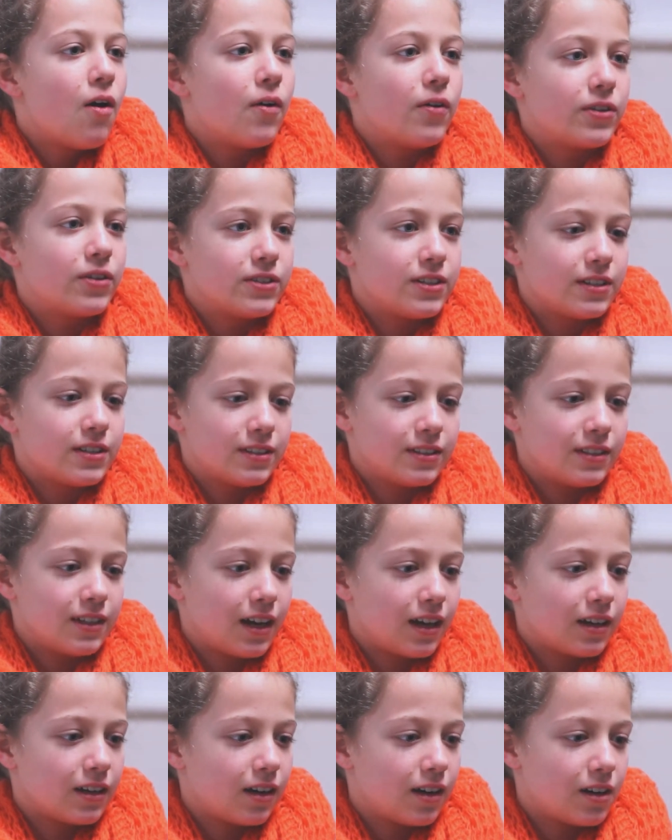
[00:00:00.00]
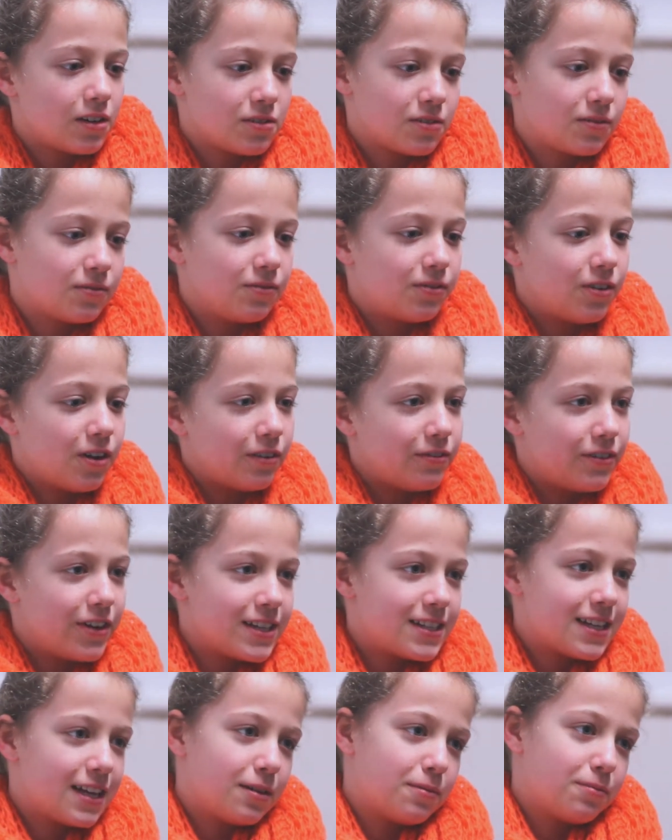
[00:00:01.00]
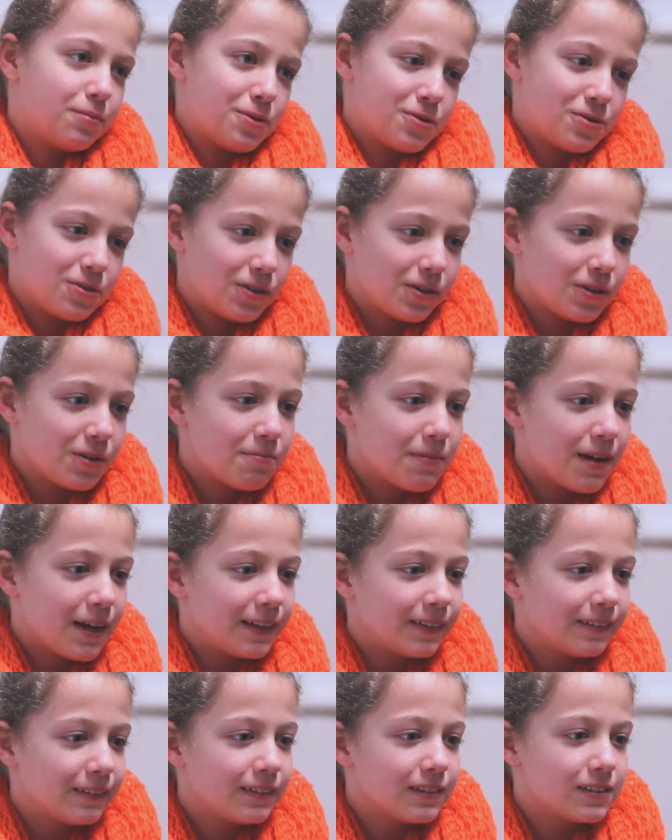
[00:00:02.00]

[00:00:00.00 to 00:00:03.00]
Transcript: Und daraus wollen wir jetzt eine Broschüre machen.